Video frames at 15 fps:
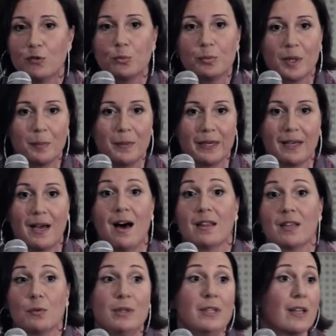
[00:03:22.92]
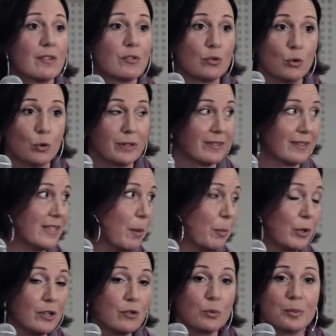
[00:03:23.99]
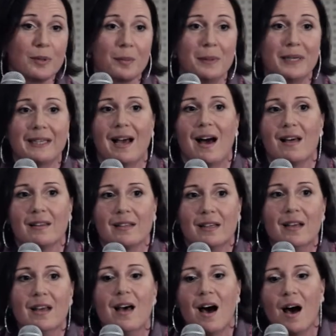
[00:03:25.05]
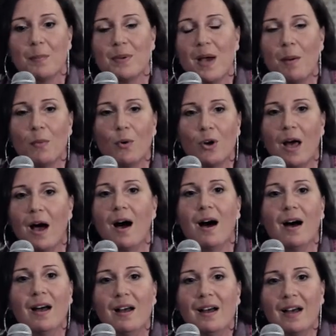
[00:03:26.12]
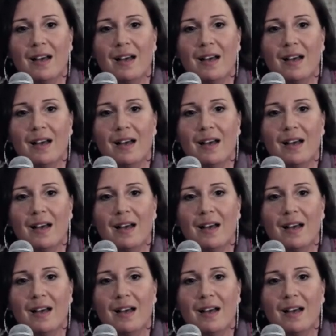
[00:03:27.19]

nei supermercati, quindi adesso noi se andiamo nei supermercati abbiamo la,